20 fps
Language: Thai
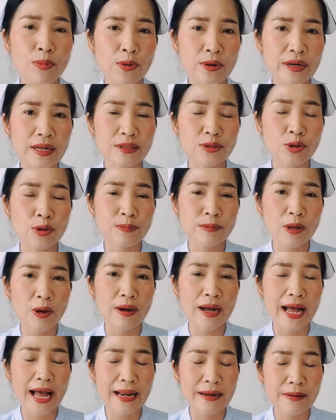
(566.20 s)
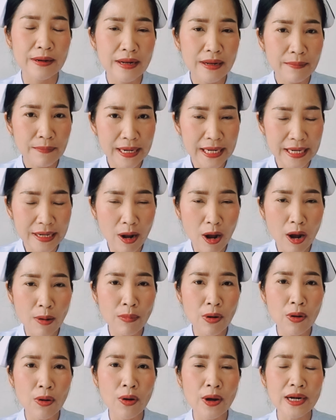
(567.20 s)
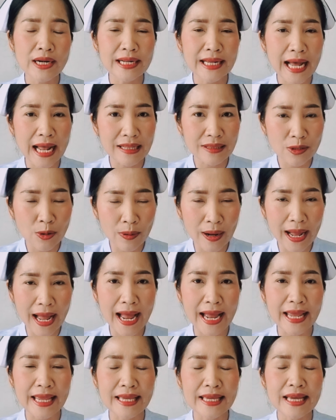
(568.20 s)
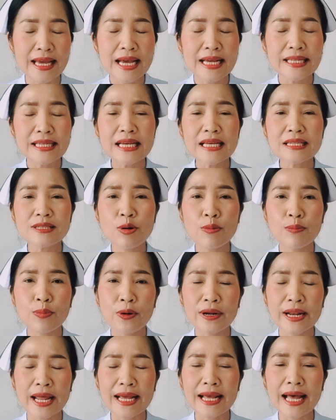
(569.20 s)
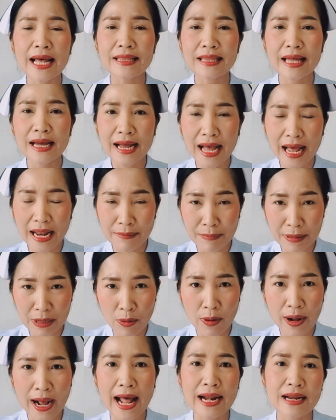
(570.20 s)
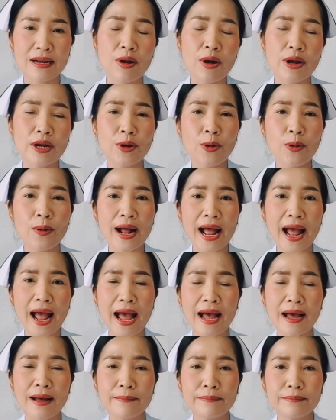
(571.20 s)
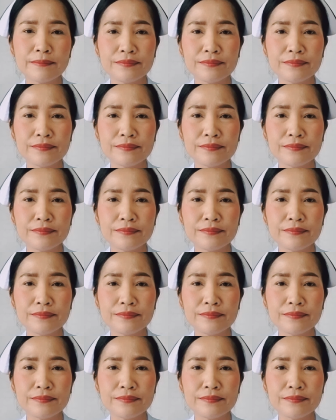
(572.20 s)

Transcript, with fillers: ส่งผลกระทบต่อการผลิตฮอร์โมนการตกไข่ยิ่งส่งผลให้การตั้งครรภ์มีโอกาสน้อยลงค่ะ